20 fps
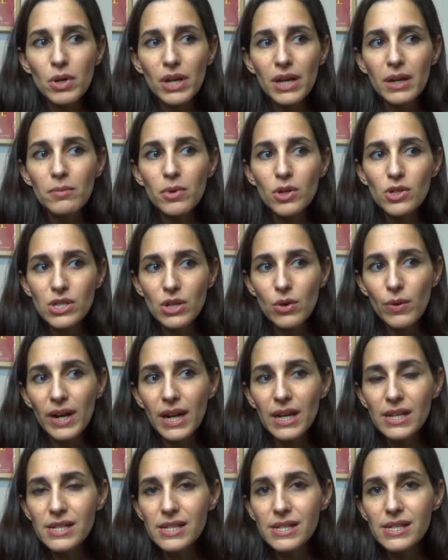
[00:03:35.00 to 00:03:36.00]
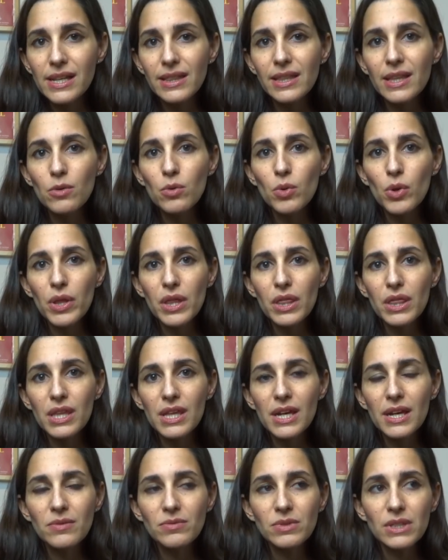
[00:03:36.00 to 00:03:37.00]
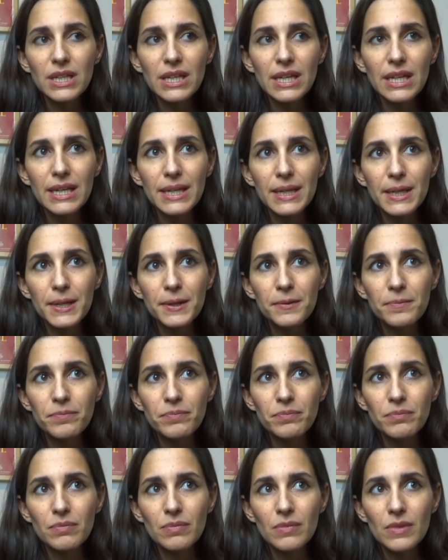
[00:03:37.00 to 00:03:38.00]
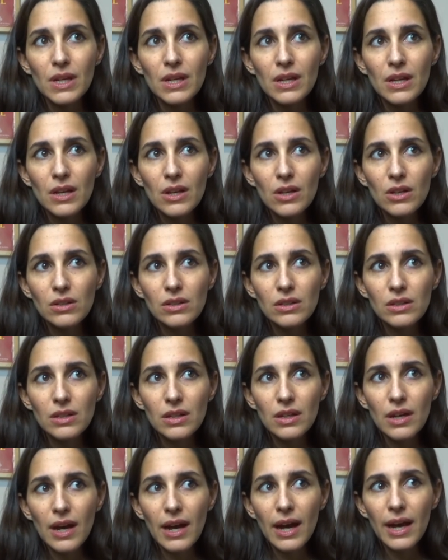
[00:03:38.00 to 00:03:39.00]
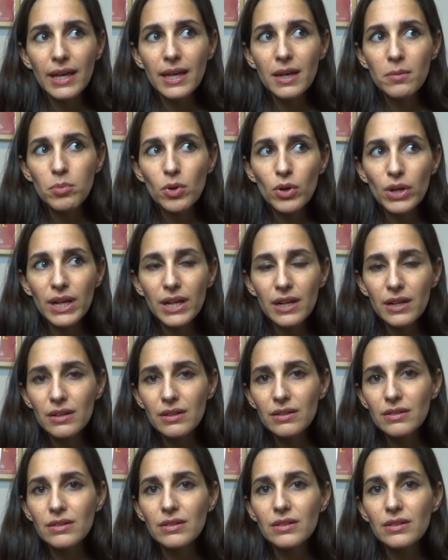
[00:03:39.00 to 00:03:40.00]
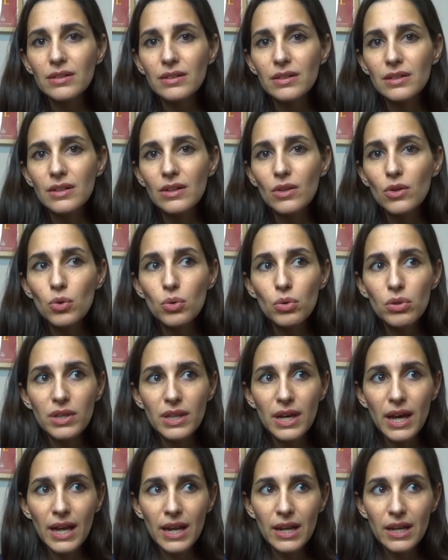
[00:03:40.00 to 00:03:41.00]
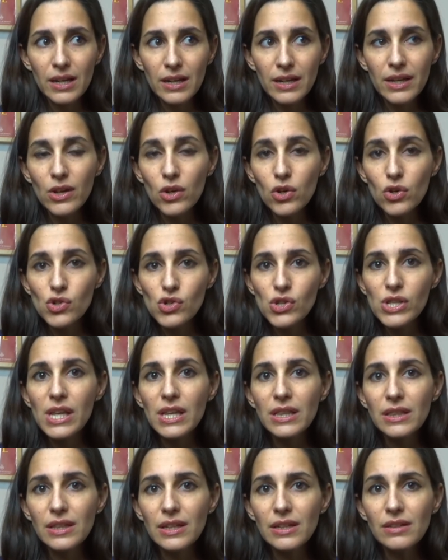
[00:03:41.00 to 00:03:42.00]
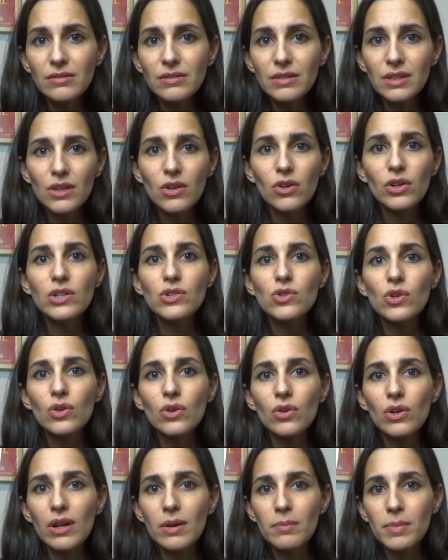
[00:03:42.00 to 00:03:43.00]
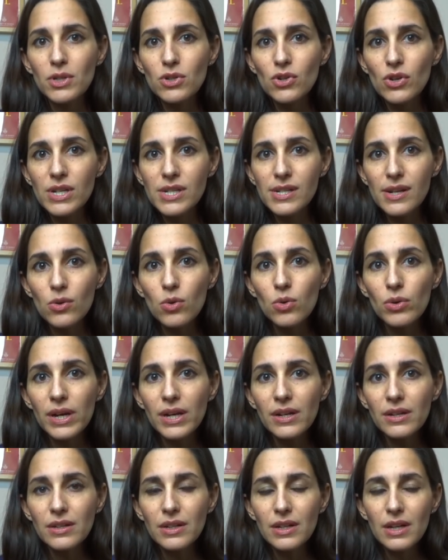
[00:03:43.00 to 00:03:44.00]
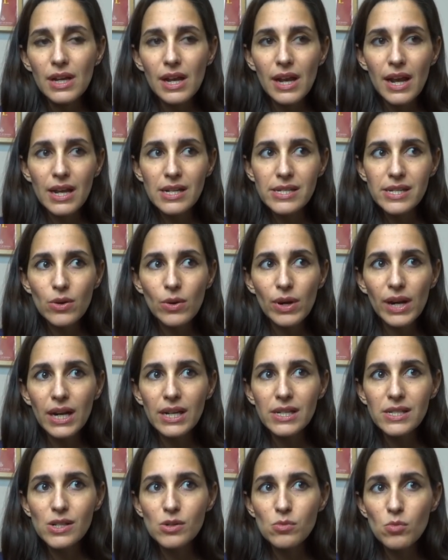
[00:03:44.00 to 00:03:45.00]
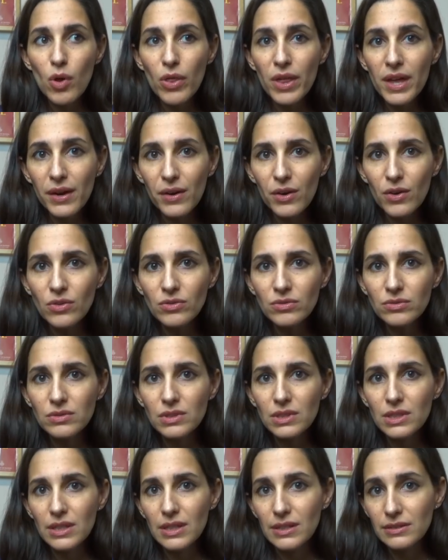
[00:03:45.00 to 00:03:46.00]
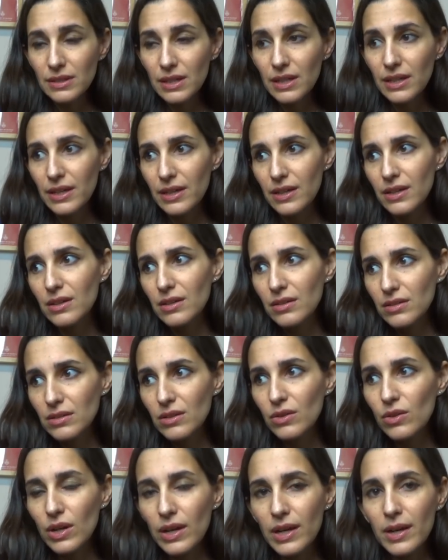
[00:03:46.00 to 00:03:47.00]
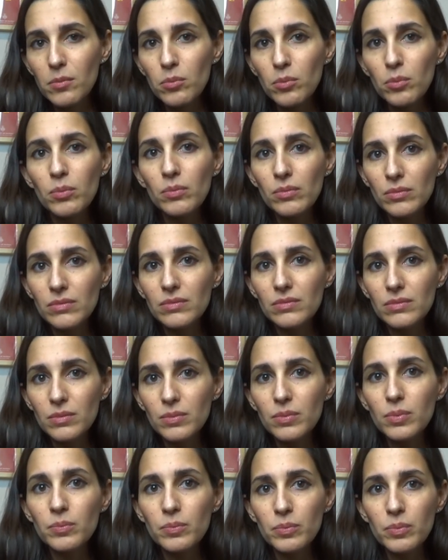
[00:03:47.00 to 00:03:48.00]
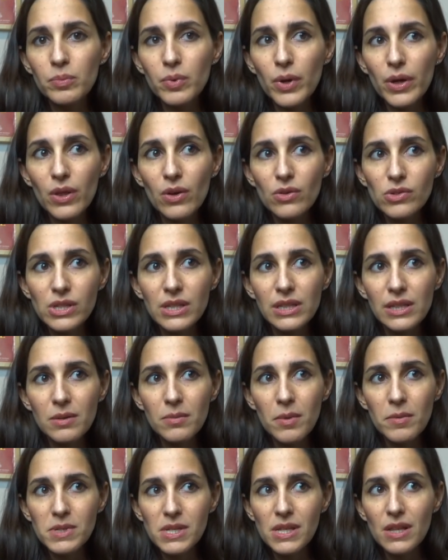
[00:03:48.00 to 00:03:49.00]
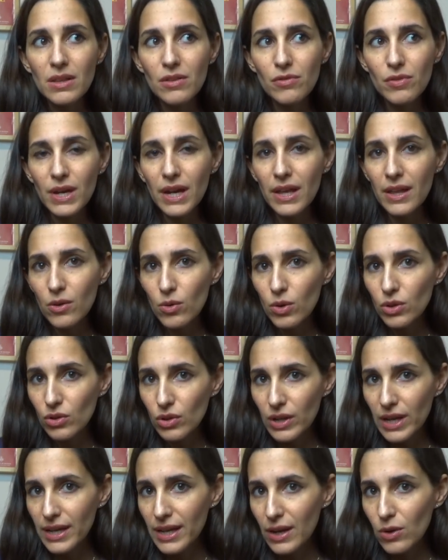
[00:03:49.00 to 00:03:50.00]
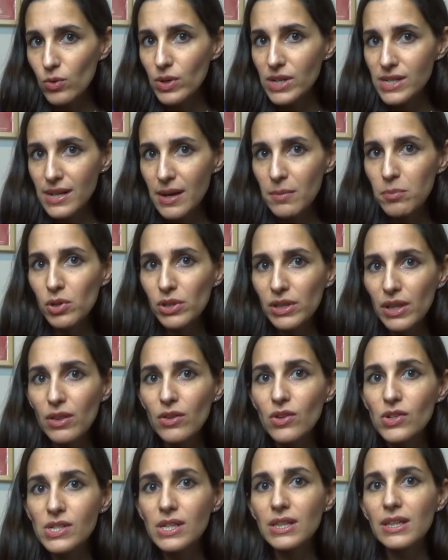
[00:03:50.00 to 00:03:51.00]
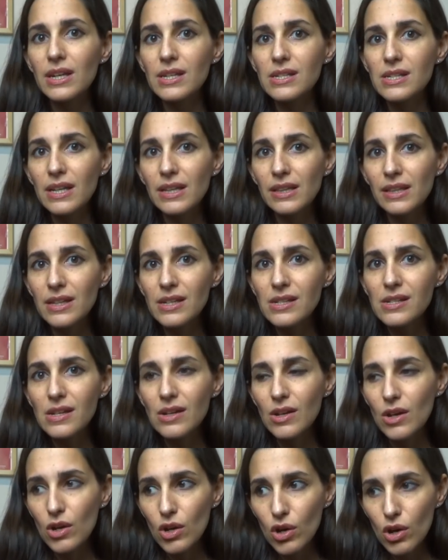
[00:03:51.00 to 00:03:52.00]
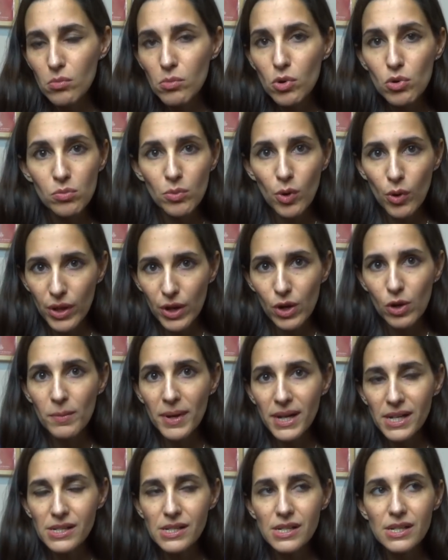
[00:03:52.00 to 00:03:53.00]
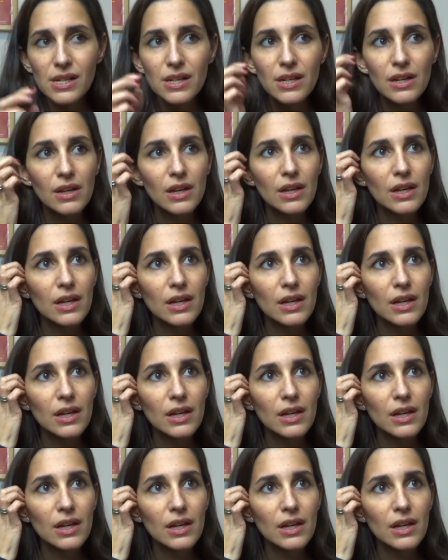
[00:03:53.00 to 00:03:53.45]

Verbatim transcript: Por ejemplo, el psicoanálisis antiguo decía que mm, hay que poner luz al inconsciente y con eso la persona se cura. El psicoanálisis moderno, que es el que con el que mm, puedo sentirme más identificada en cuanto que hay algunas aportaciones interesantes como un modelo más,